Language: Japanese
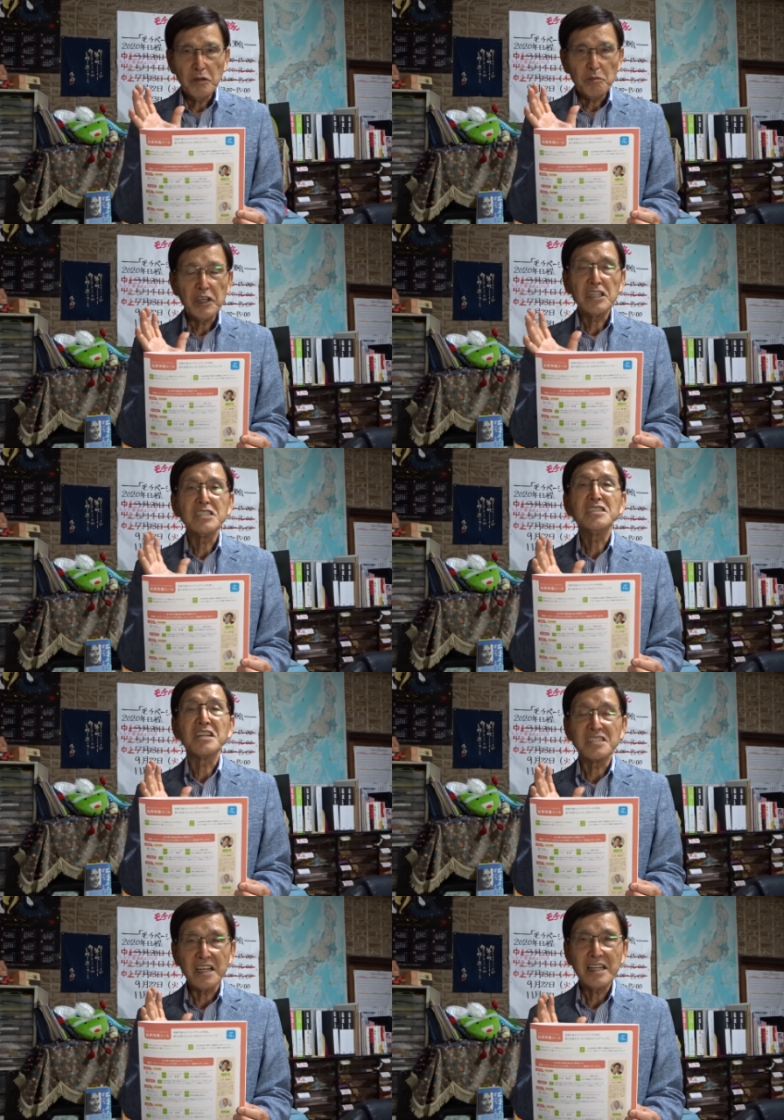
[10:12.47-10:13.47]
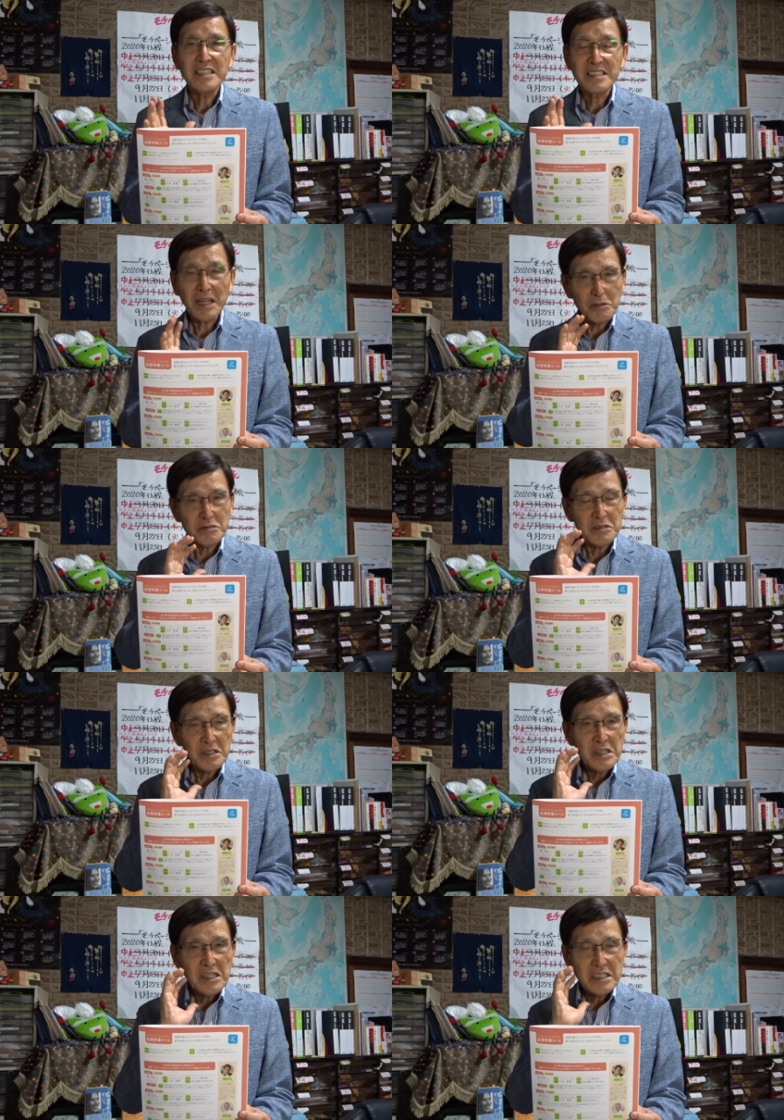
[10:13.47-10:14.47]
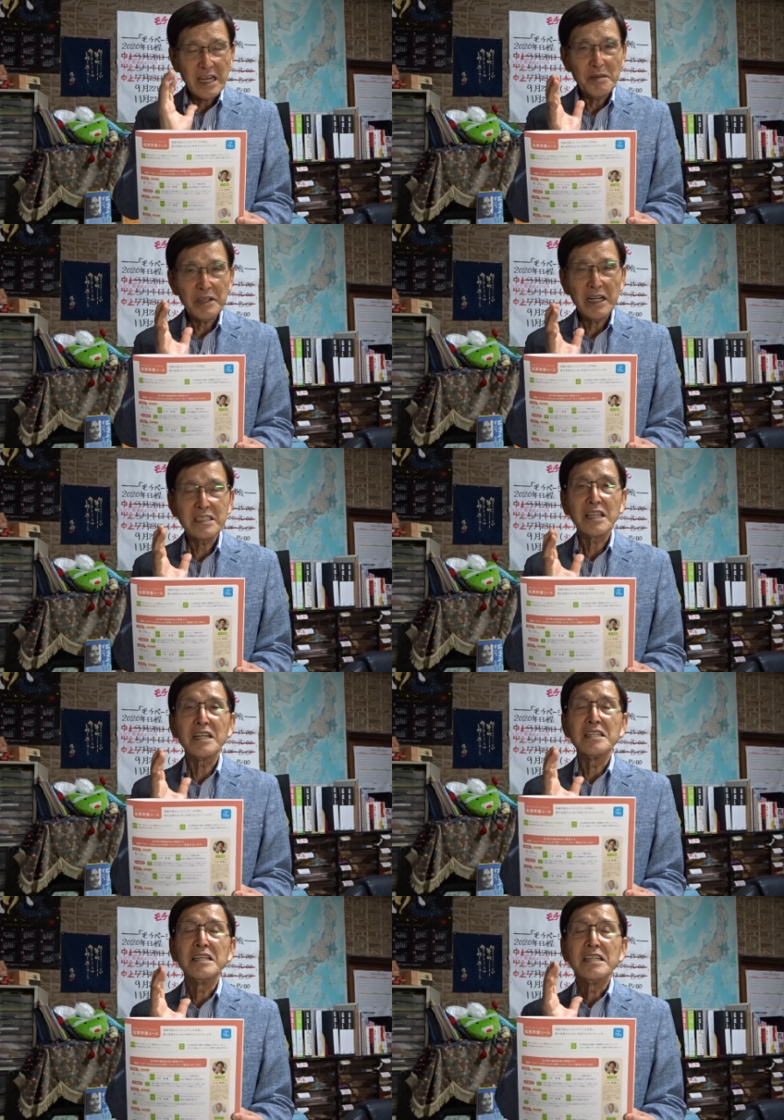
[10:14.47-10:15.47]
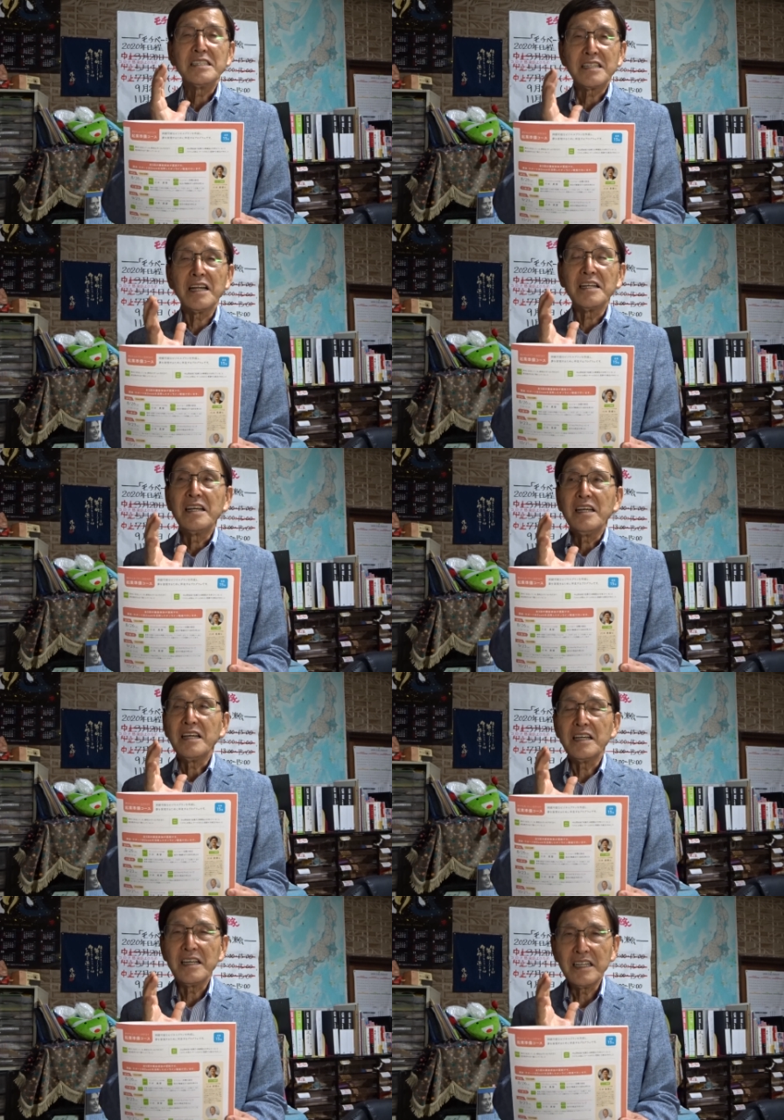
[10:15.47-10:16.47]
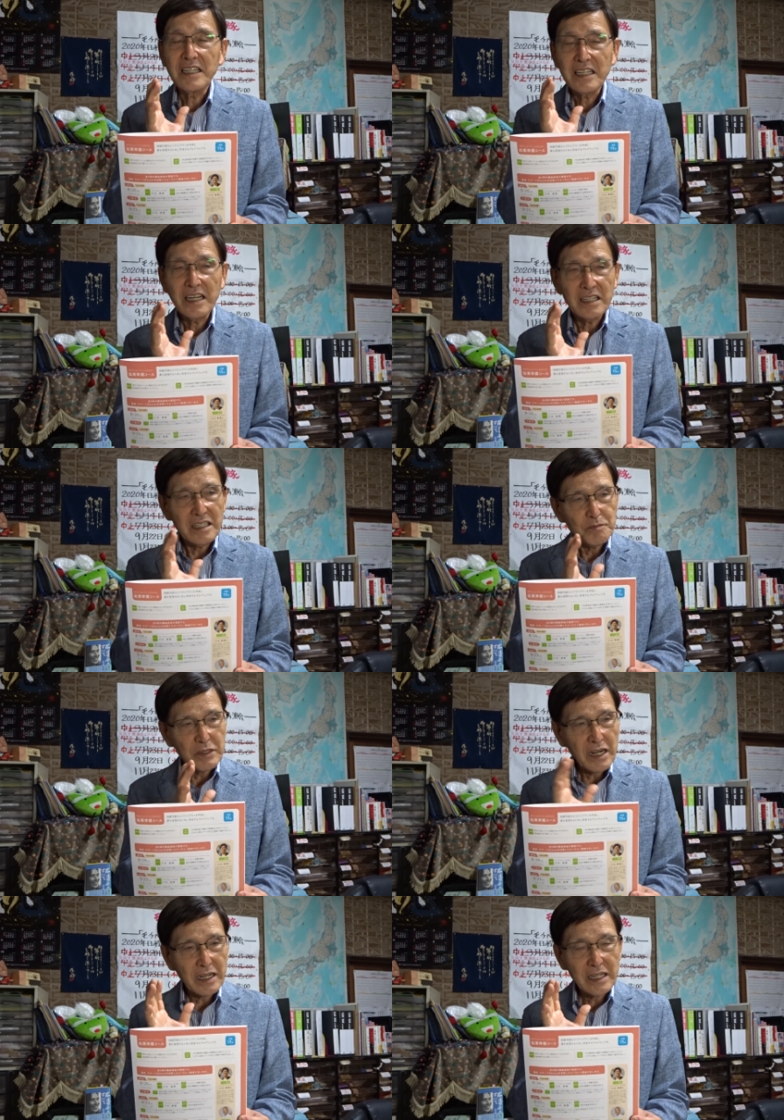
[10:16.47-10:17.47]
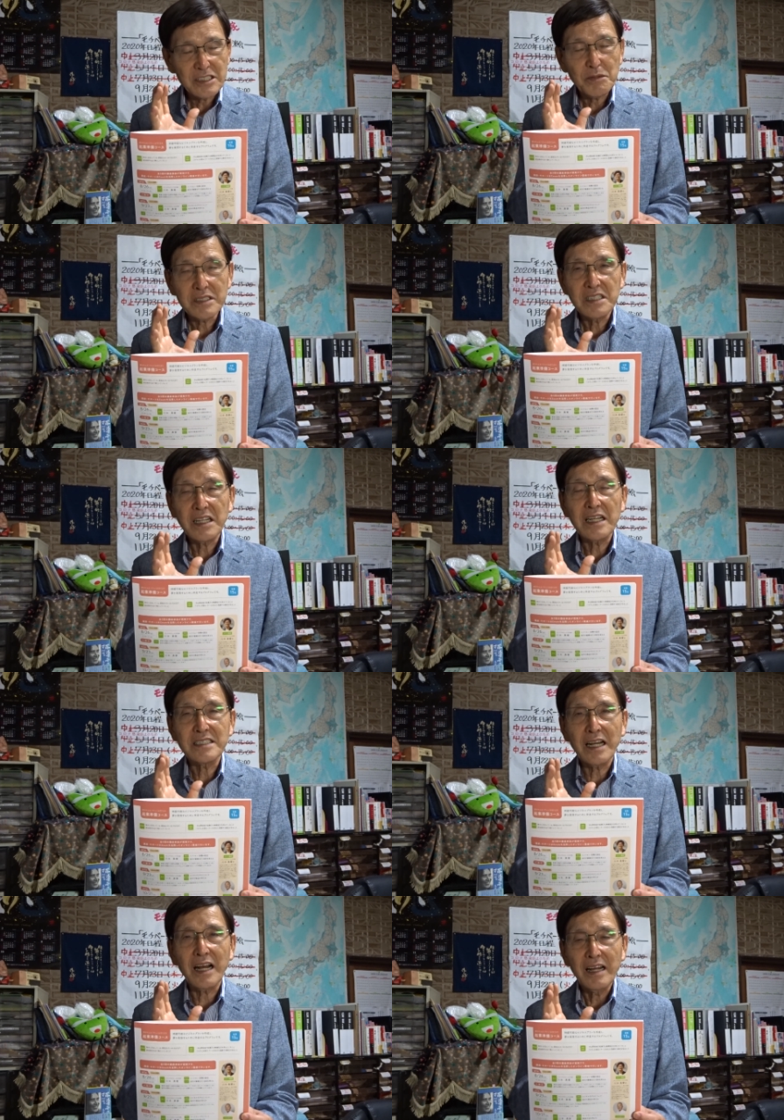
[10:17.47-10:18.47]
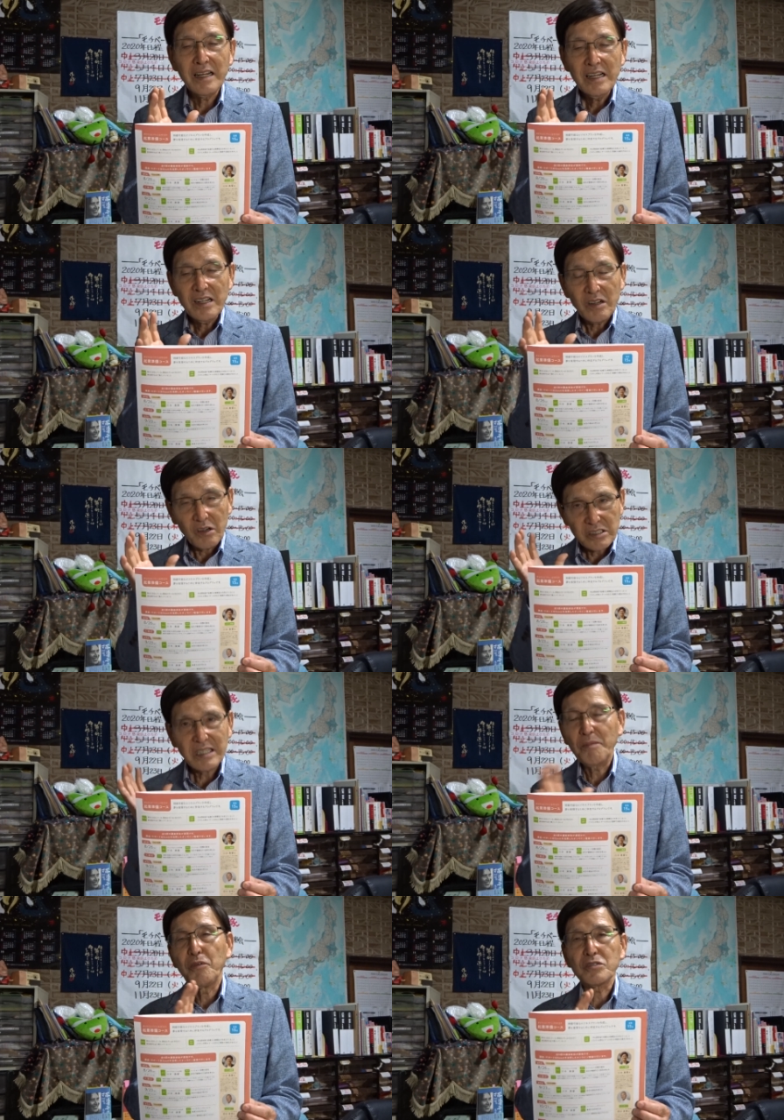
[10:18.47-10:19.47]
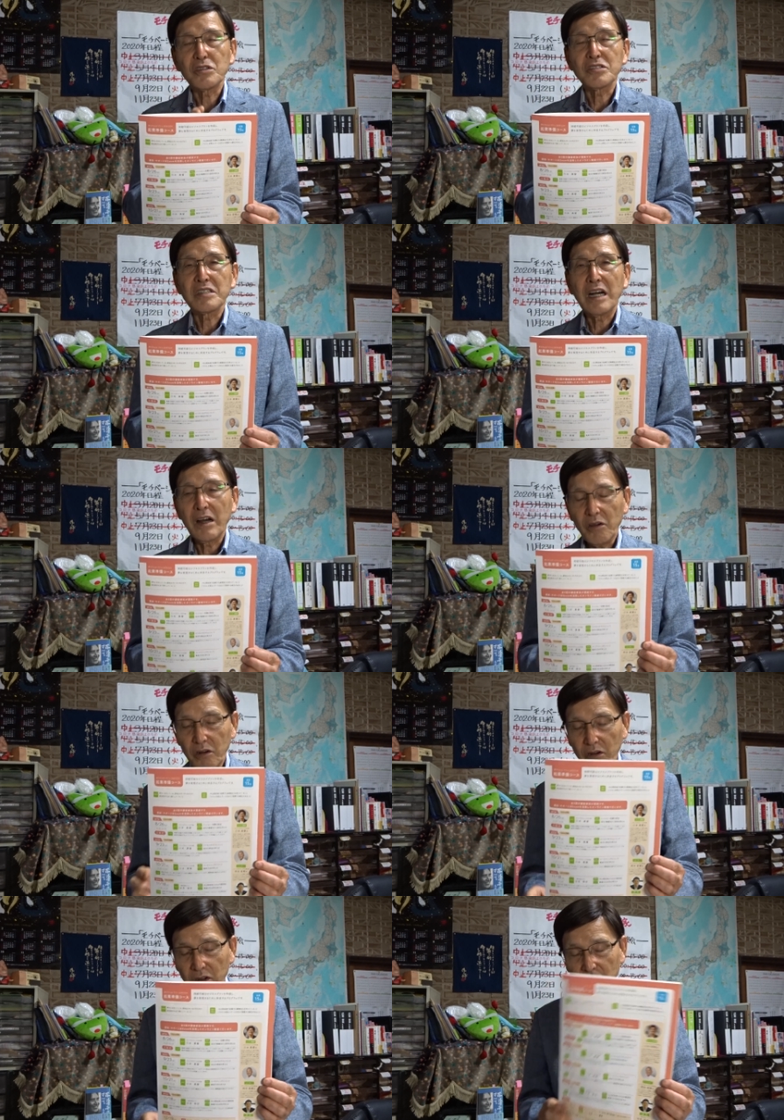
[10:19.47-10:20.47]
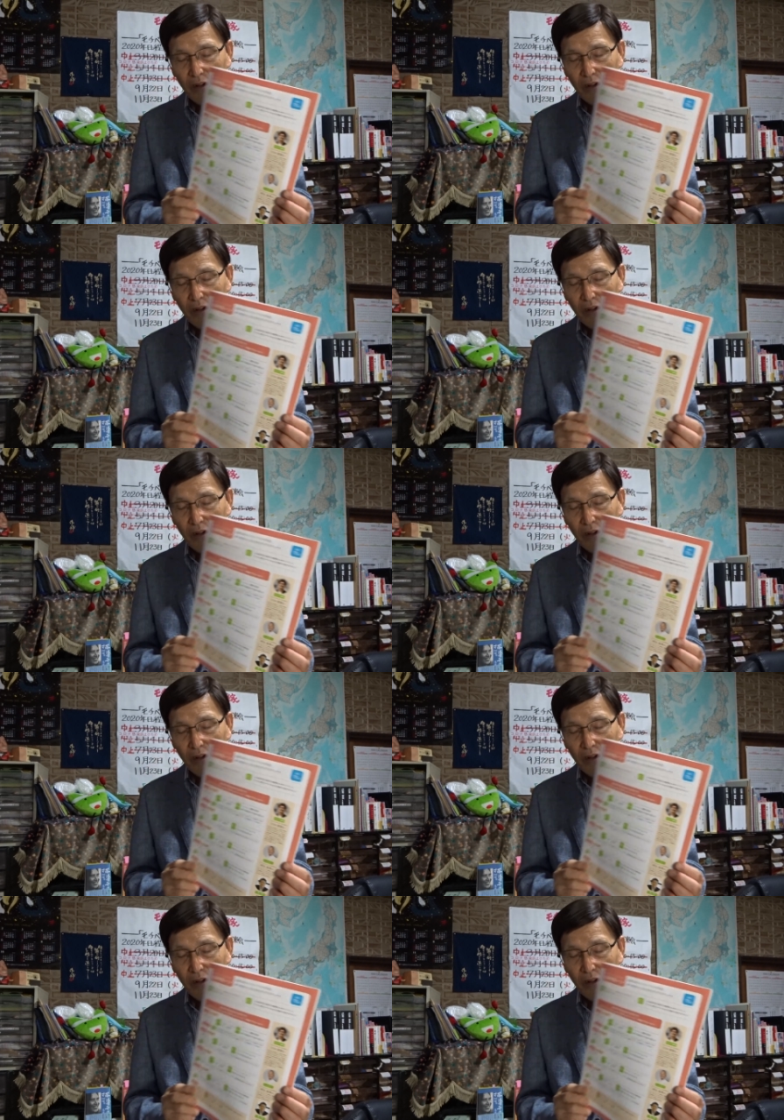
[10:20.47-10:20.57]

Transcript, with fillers: 名人ですね多分悩みがあったりしたり、えー、プランが行き詰まってたりしたらサポートするのがこの